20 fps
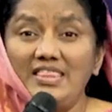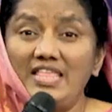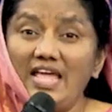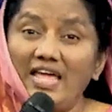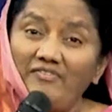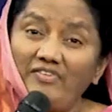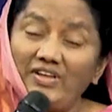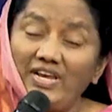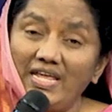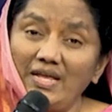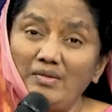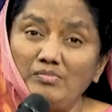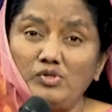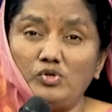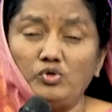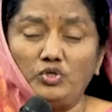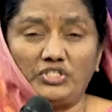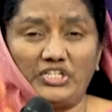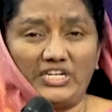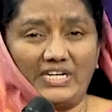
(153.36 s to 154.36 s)
தேவனையும்
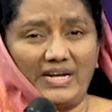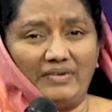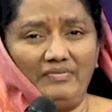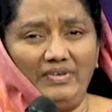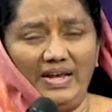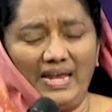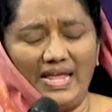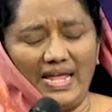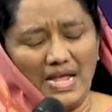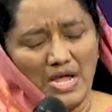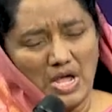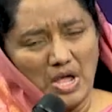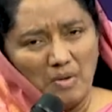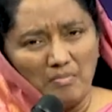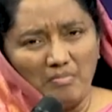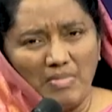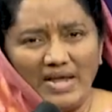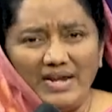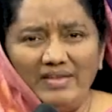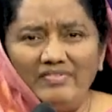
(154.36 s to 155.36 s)
தூஷிக்கவில்லை
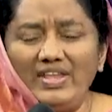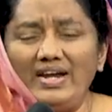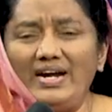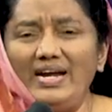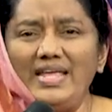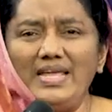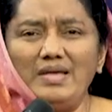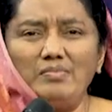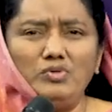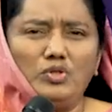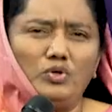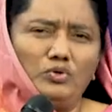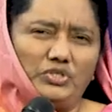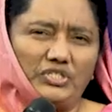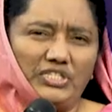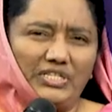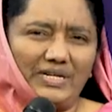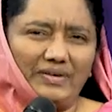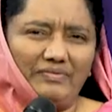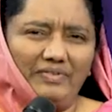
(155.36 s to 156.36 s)
மனிதர்களையும்
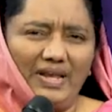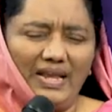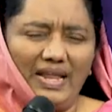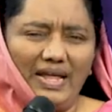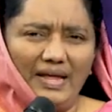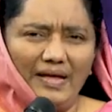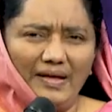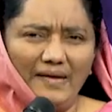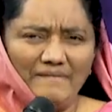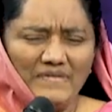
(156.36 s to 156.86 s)
தூஷிக்கவில்லை